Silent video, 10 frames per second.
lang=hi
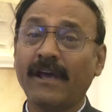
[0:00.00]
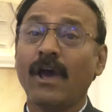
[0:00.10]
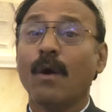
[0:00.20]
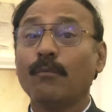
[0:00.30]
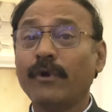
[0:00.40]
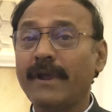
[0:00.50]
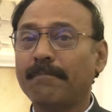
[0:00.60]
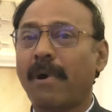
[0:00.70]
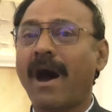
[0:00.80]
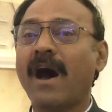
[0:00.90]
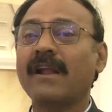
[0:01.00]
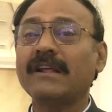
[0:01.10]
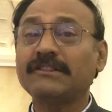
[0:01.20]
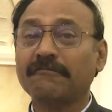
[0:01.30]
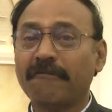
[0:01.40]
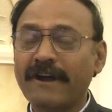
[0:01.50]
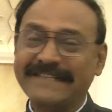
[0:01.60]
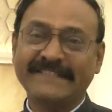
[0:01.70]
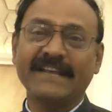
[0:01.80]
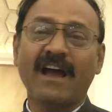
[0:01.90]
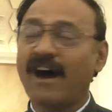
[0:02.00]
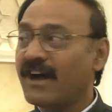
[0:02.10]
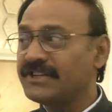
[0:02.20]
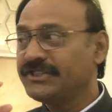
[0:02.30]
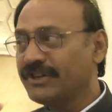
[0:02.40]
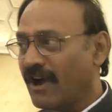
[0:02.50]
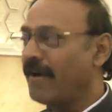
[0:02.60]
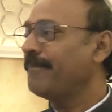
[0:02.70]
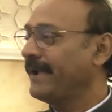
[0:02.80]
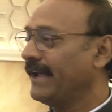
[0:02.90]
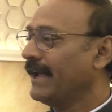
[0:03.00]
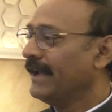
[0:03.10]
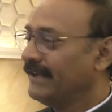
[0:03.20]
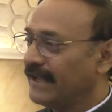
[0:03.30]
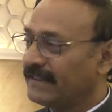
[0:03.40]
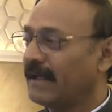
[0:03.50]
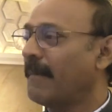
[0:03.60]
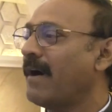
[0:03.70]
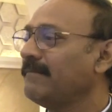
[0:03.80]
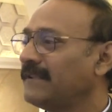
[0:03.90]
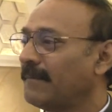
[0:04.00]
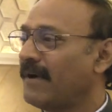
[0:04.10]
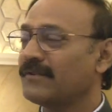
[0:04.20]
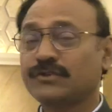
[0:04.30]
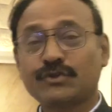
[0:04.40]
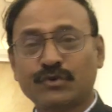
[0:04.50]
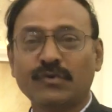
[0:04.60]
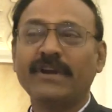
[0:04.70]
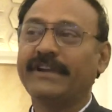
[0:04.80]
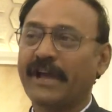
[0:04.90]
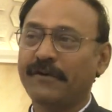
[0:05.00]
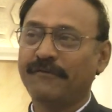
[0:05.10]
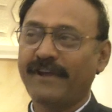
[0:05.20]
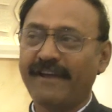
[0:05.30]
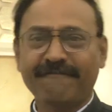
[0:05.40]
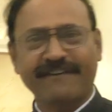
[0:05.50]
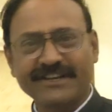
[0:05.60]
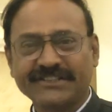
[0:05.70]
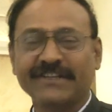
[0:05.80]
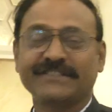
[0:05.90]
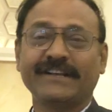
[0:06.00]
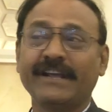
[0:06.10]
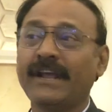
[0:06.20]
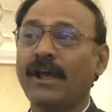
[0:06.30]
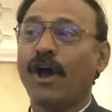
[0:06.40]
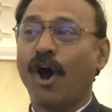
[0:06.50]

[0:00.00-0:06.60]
है पूरे भारत वर्ष से आज यहाँ पे ये तमाम तमाम स्टूडेंट आए हुए हैं फ्रेशर्स है